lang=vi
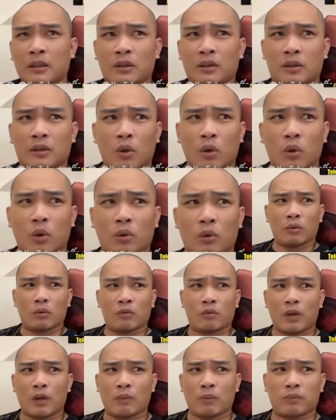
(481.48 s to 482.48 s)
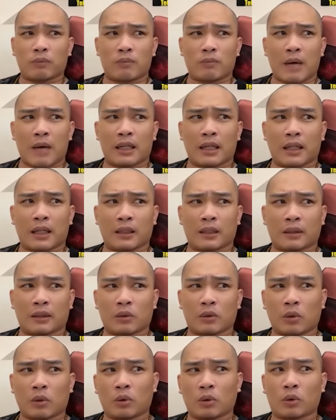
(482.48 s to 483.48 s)
tồn vong ba đời
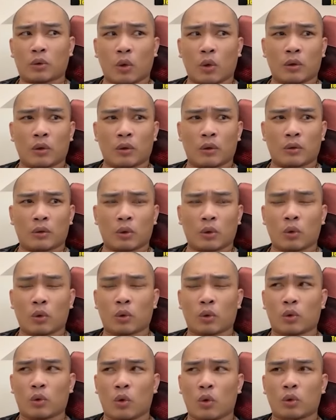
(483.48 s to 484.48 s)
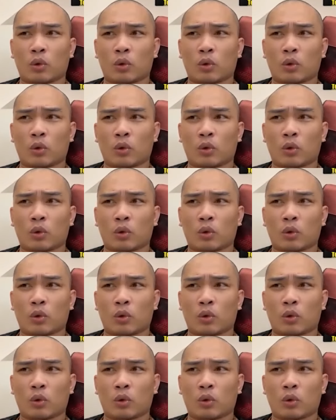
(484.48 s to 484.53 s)
tồn tồn tồn tồn cô